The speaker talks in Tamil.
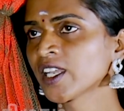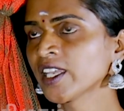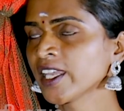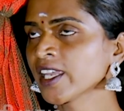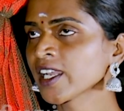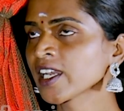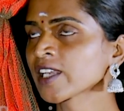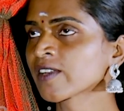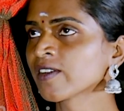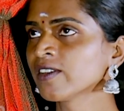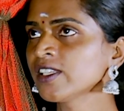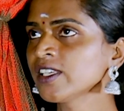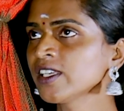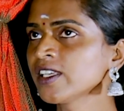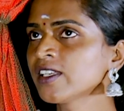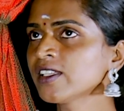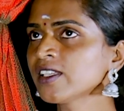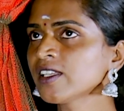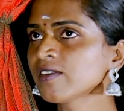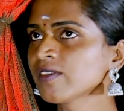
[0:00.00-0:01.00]
எங்களுக்கு வந்து
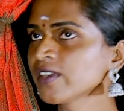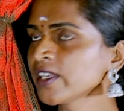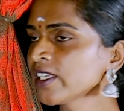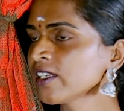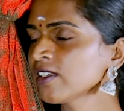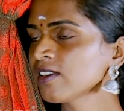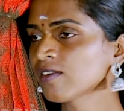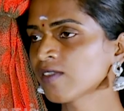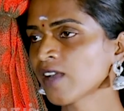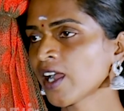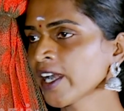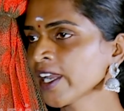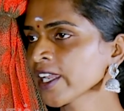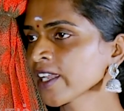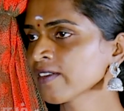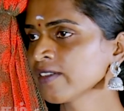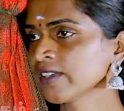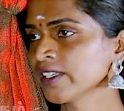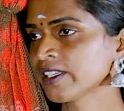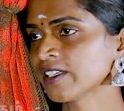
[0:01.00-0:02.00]
இருந்த வீடு வாடகை
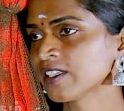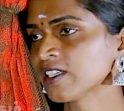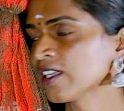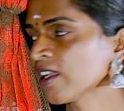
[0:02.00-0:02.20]
வீடு